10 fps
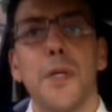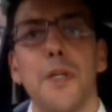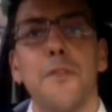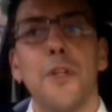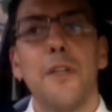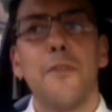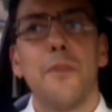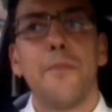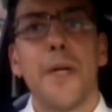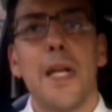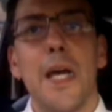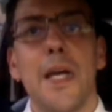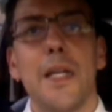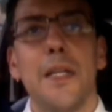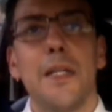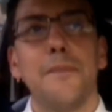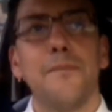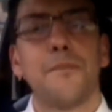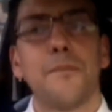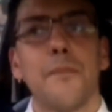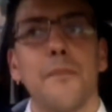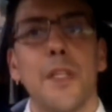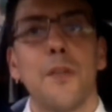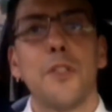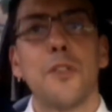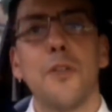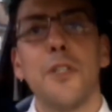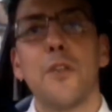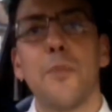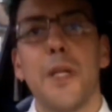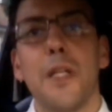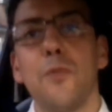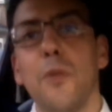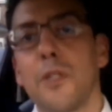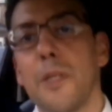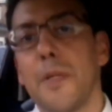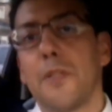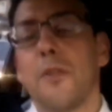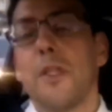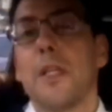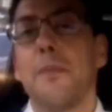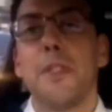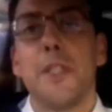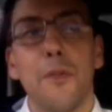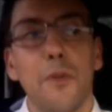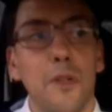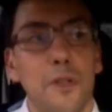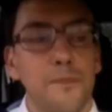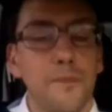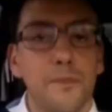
poi volevo parlare questo lo dico per le due o tre persone che mi seguono